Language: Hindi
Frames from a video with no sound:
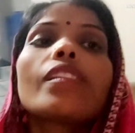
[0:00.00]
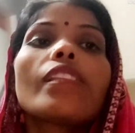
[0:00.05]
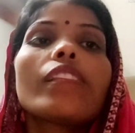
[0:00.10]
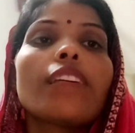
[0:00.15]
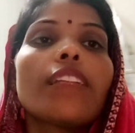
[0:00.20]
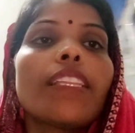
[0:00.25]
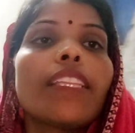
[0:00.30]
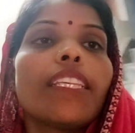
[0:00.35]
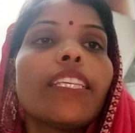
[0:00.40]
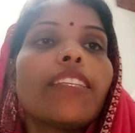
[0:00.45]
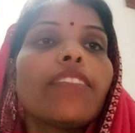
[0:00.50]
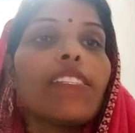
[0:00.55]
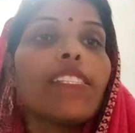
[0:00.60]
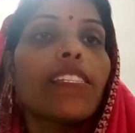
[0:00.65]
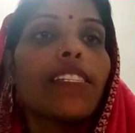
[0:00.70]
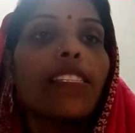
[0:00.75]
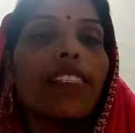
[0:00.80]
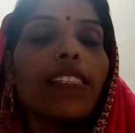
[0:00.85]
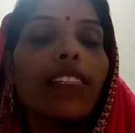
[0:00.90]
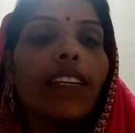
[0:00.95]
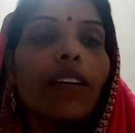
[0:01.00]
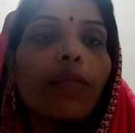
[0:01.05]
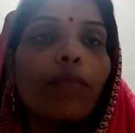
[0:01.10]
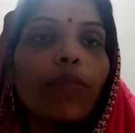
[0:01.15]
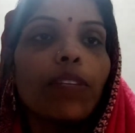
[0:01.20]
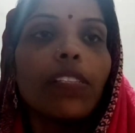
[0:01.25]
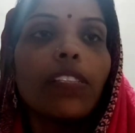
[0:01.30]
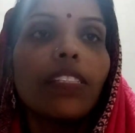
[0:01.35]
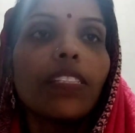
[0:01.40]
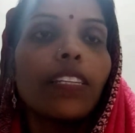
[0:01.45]
सर्दी की वजह से ना
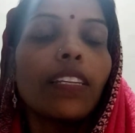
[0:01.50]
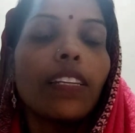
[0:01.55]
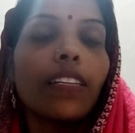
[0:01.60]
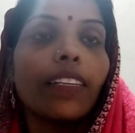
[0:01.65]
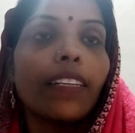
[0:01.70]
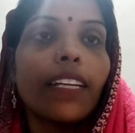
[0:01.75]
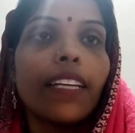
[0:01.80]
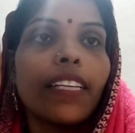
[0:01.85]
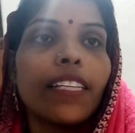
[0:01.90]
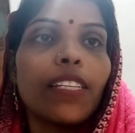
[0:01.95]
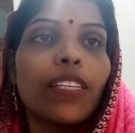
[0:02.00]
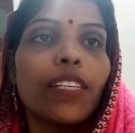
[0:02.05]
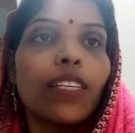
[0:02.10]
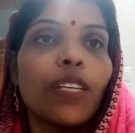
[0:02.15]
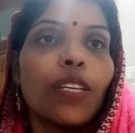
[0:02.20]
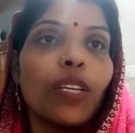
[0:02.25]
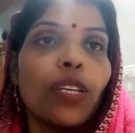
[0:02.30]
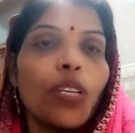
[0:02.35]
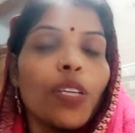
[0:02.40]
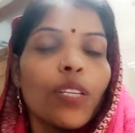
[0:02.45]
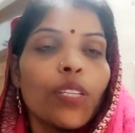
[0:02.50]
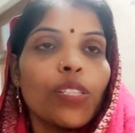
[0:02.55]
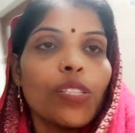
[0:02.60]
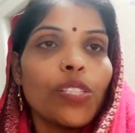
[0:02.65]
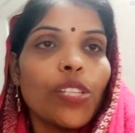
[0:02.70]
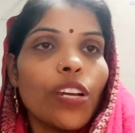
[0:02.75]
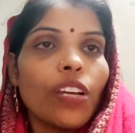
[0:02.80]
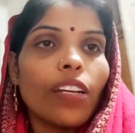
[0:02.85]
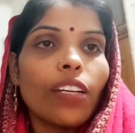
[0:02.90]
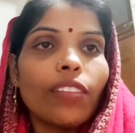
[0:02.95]
बस ये लग रहा है कि
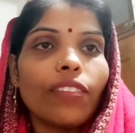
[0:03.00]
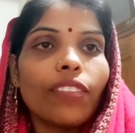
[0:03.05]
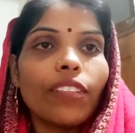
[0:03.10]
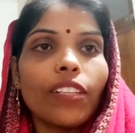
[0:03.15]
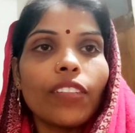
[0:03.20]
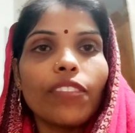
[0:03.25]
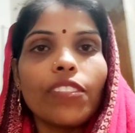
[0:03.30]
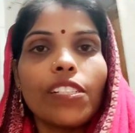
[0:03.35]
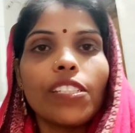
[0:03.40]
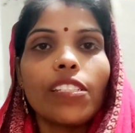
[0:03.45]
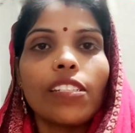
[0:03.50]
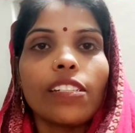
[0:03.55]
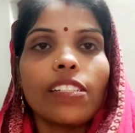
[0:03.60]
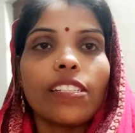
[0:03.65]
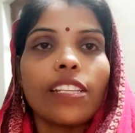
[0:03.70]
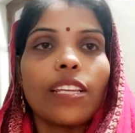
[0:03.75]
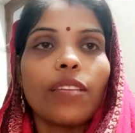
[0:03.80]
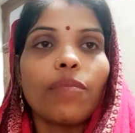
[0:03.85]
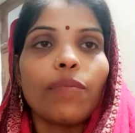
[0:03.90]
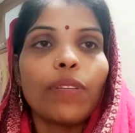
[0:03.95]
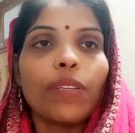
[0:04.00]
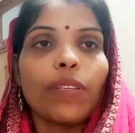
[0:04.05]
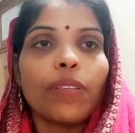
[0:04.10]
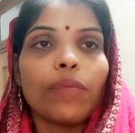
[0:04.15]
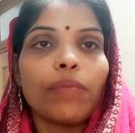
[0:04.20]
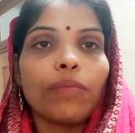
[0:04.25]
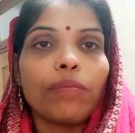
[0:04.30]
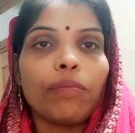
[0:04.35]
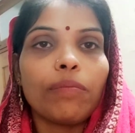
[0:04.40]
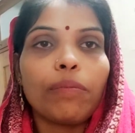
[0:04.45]
जाकर फटाफट से रज़ाई
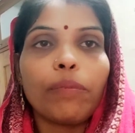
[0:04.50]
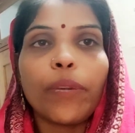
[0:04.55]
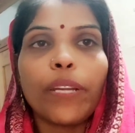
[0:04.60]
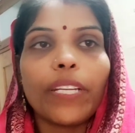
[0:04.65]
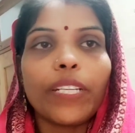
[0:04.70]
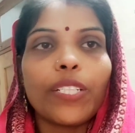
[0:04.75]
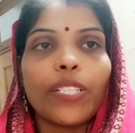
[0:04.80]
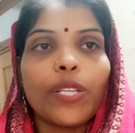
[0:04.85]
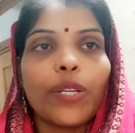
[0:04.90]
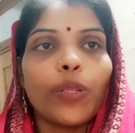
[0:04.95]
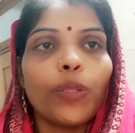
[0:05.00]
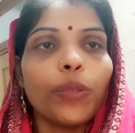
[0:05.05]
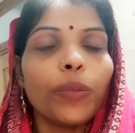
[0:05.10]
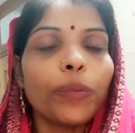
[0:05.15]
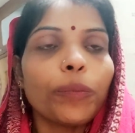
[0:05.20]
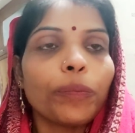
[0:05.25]
में बैठ जाओ